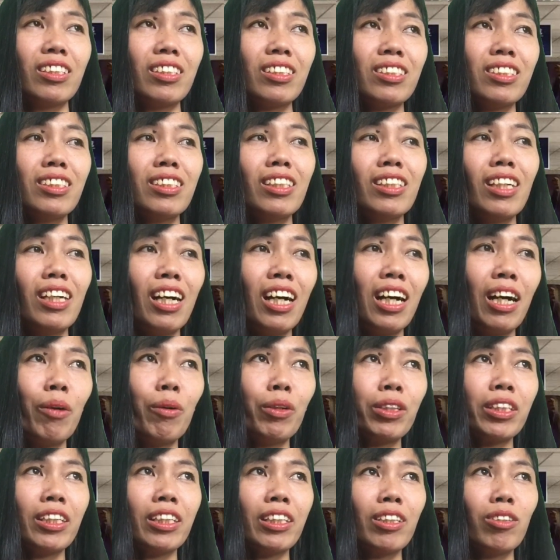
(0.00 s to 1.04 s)
kasi
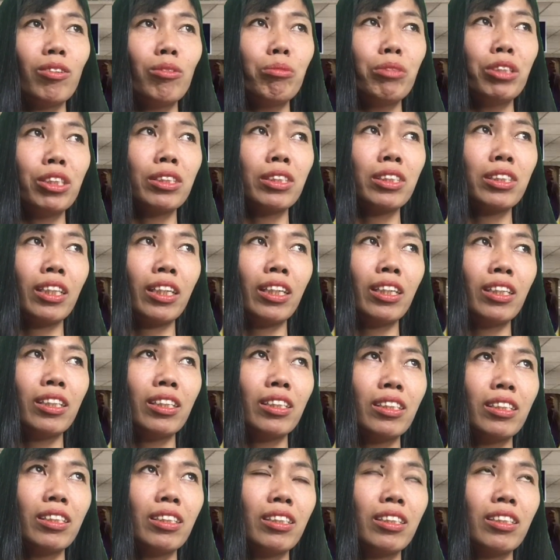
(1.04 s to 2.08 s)
naawa talaga
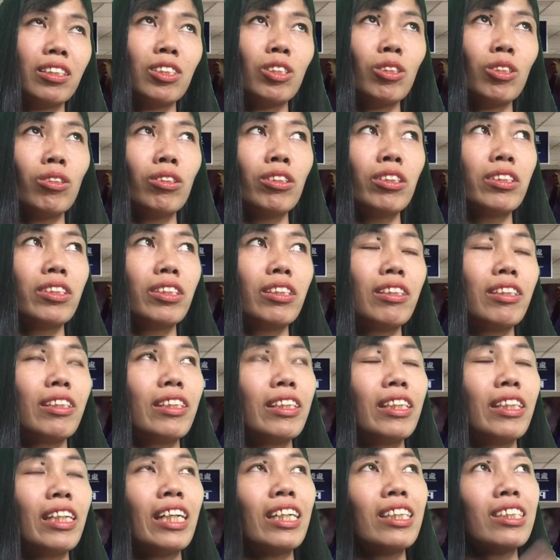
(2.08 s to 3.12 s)
minsan. So,
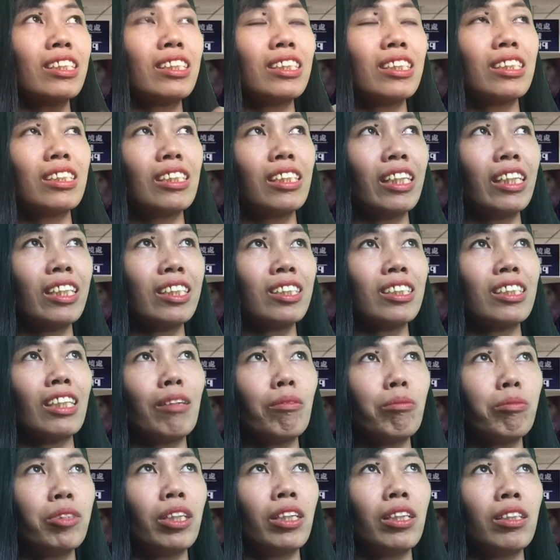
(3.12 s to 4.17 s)
last last
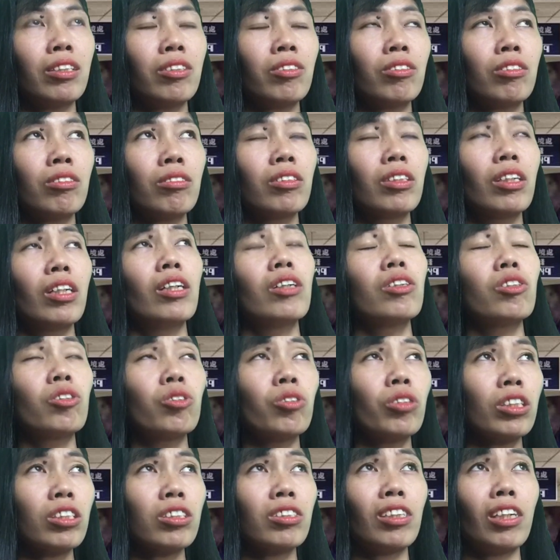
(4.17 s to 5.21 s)
time din, nung,
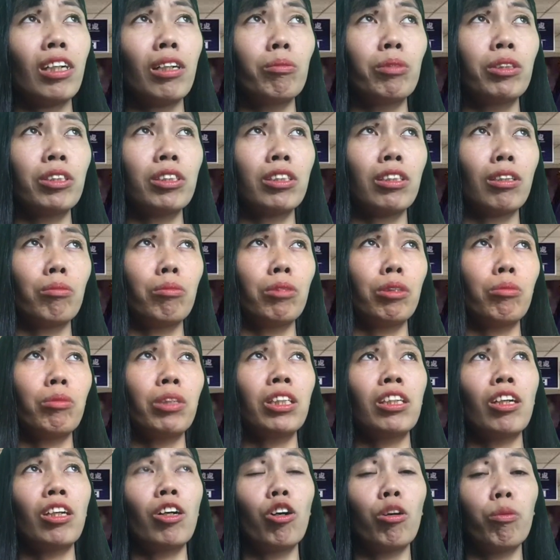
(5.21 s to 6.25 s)
nung nag-travel kami,
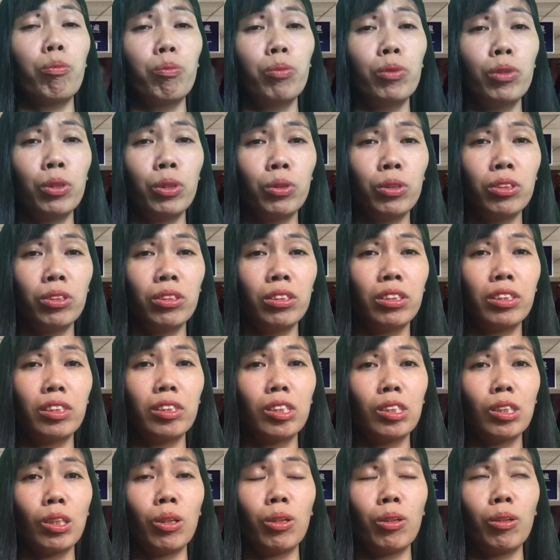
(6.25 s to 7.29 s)
may na-upload.
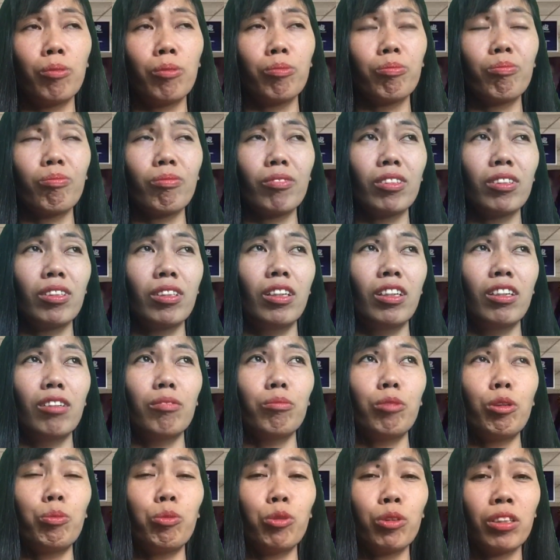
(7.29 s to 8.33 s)
So,
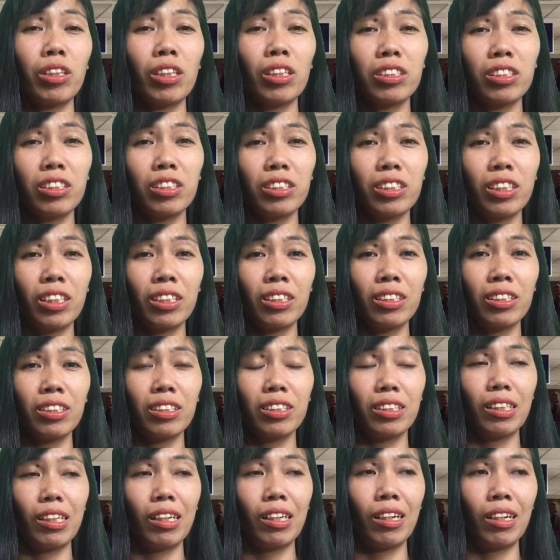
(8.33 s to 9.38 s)
pupunta kasi siyang
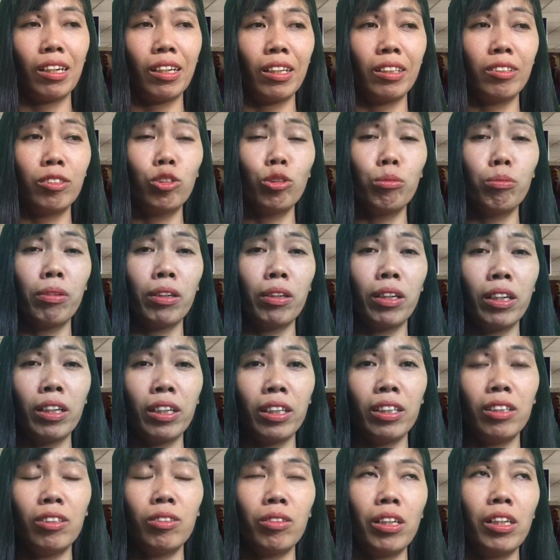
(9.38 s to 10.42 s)
uh,
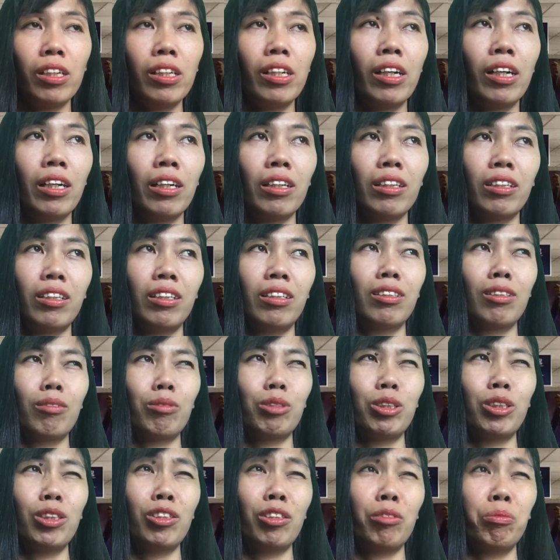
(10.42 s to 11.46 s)
Dubai, yung lalaki.
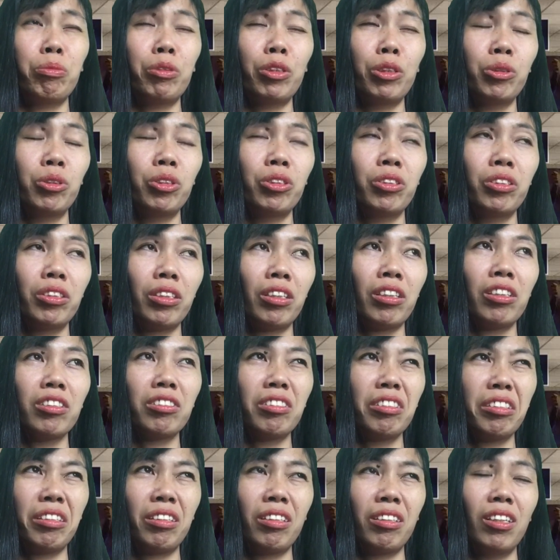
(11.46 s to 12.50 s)
Tapos in-upload siya
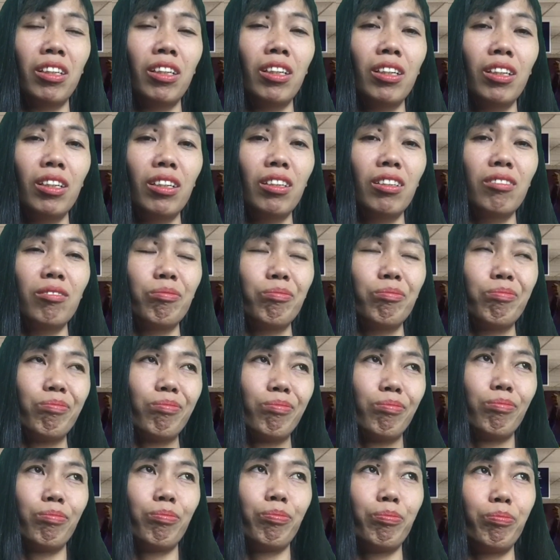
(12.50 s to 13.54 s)
kasi nga,
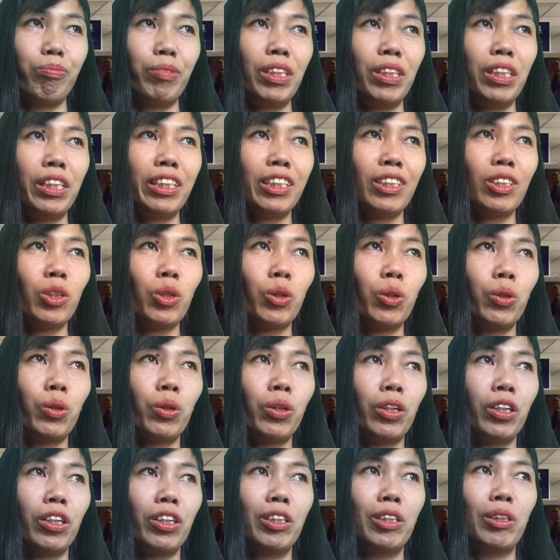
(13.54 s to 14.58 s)
piling
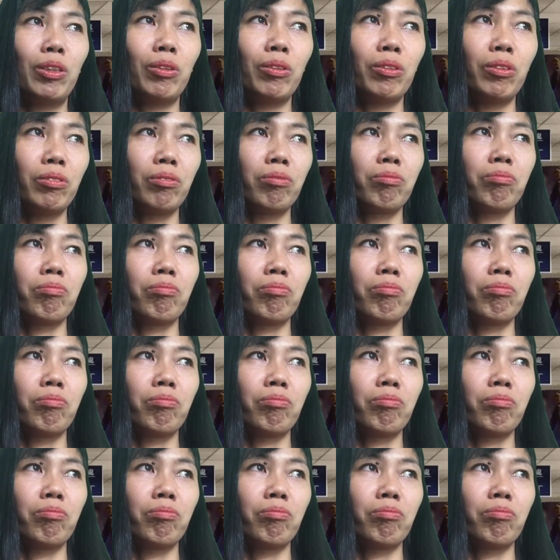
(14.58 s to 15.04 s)
ko, ano,